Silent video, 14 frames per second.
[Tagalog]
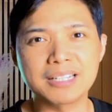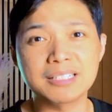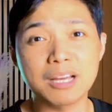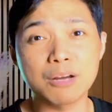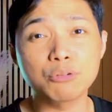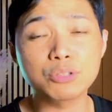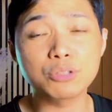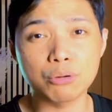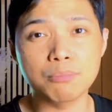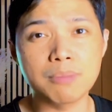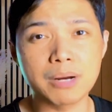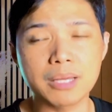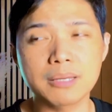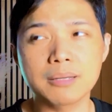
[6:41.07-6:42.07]
Kasi nga gusto
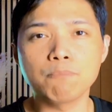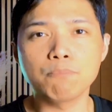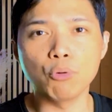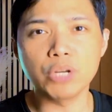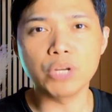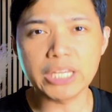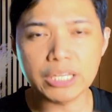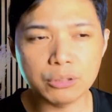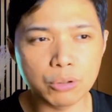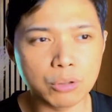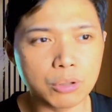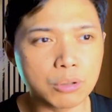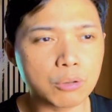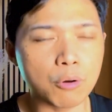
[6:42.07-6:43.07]
kong maging
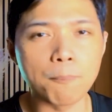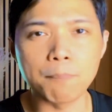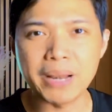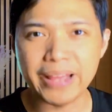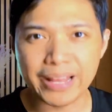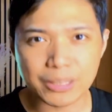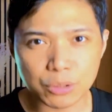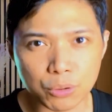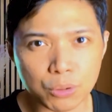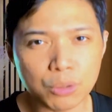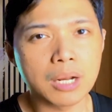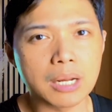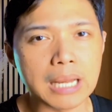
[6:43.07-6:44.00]
pulido, kompleto,